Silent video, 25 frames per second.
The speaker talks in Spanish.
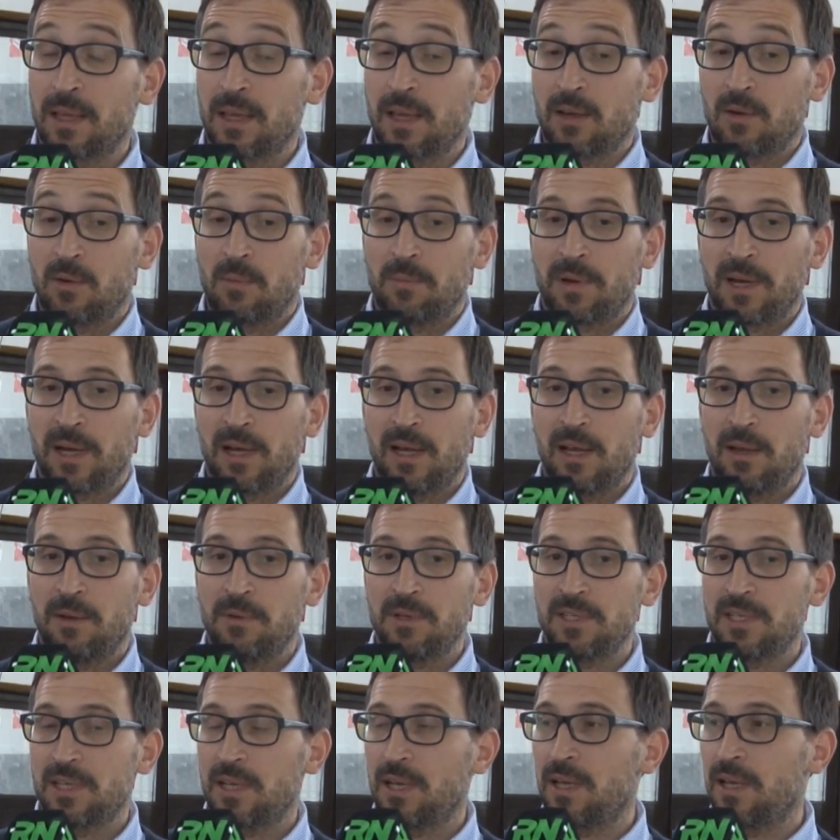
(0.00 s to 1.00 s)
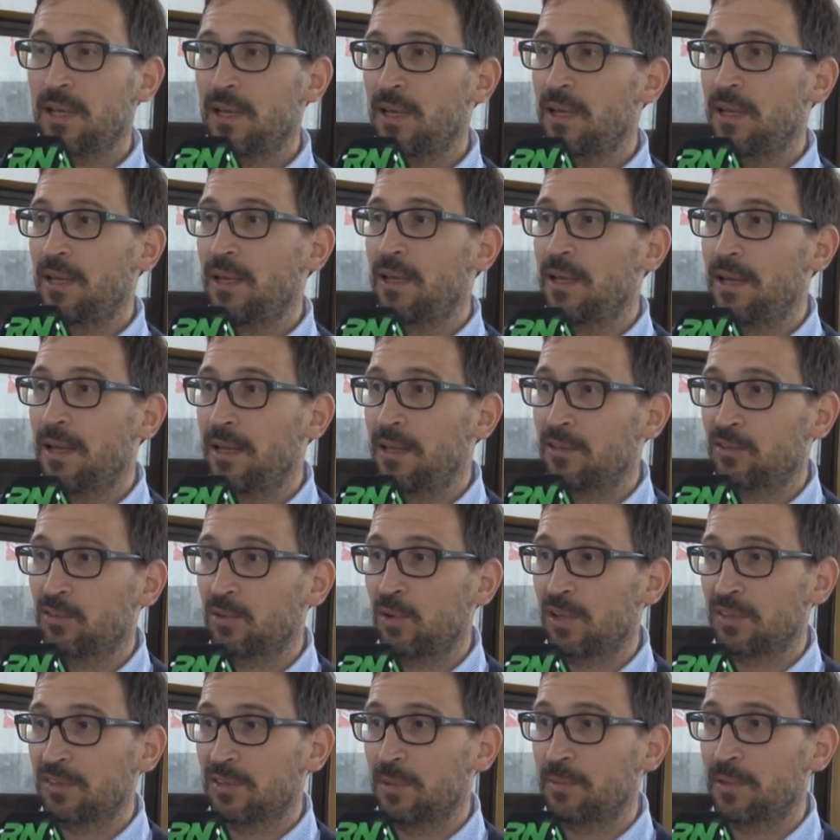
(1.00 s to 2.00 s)
comprar en la villa eh,
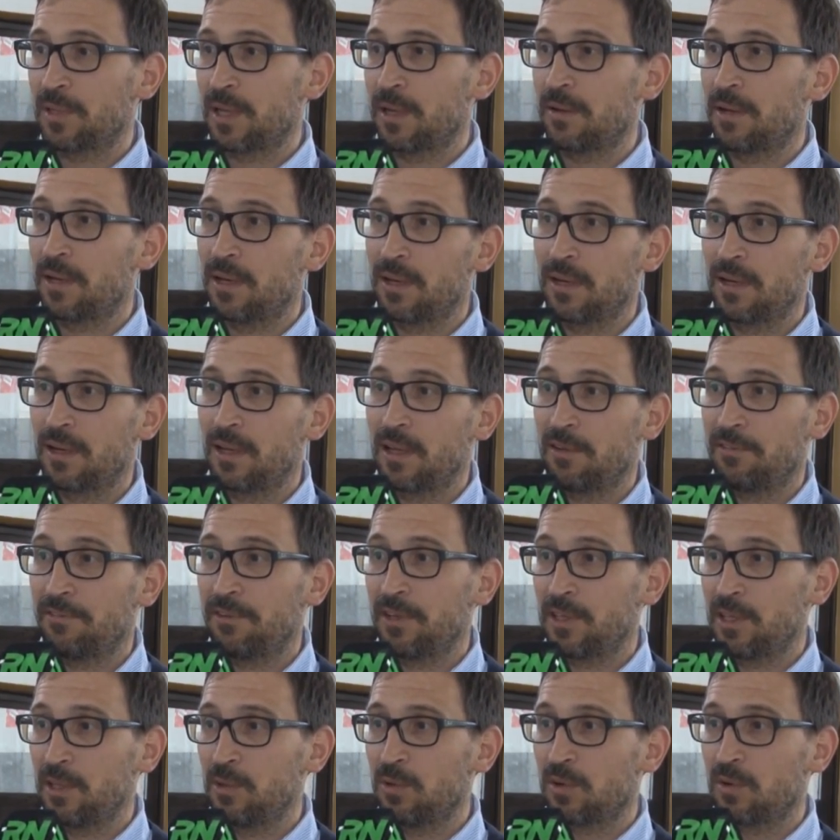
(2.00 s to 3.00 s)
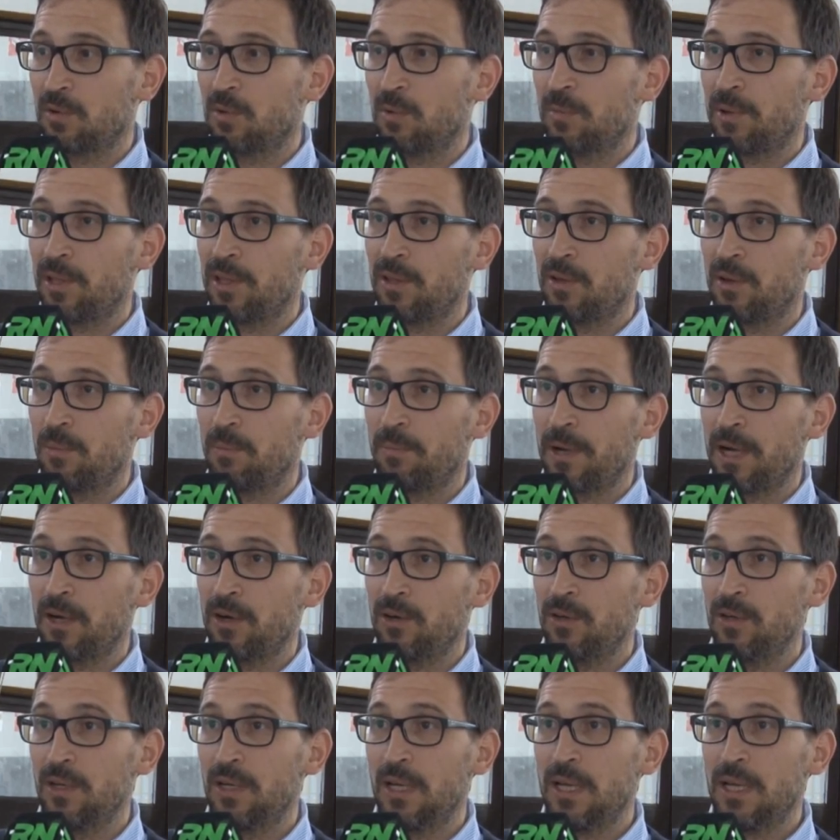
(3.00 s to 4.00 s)
solo aceptaban efectivo como medio de
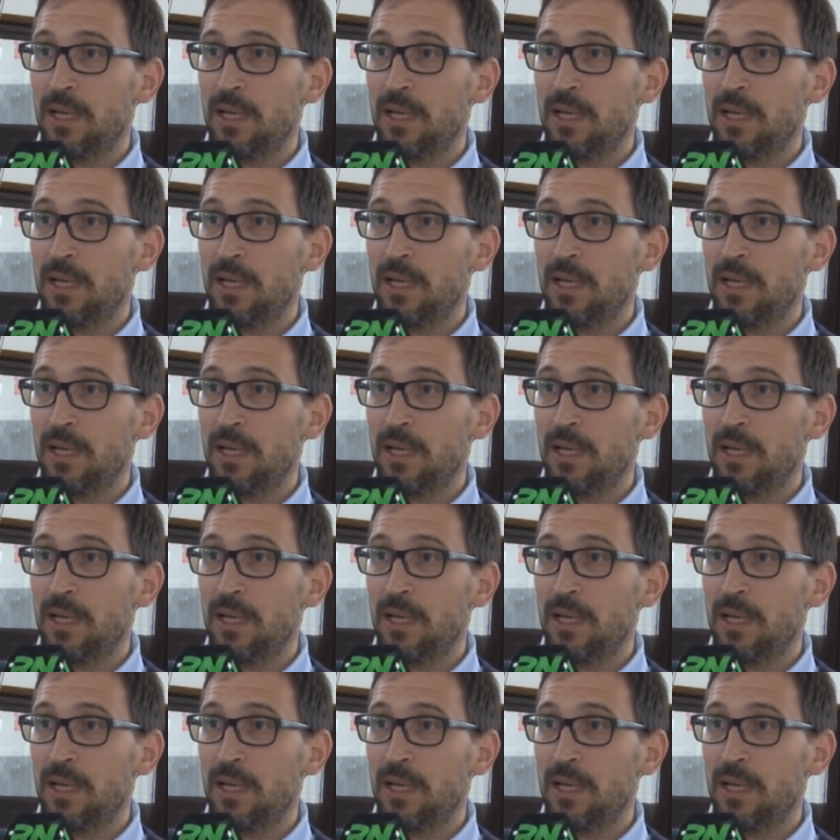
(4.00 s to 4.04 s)
pago.